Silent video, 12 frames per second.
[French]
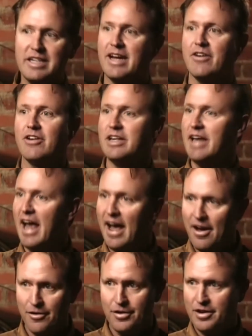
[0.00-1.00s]
on démontait le
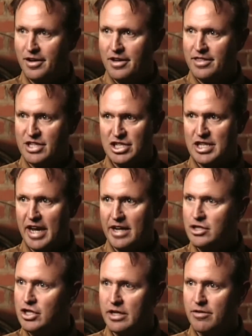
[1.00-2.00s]
podium. Vous
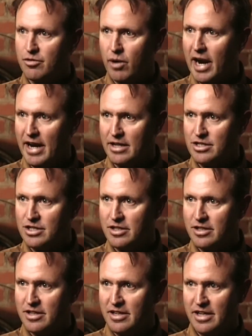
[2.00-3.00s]
imaginez s'il était loin
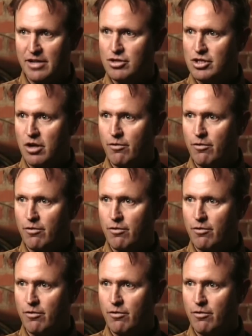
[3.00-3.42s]
derrière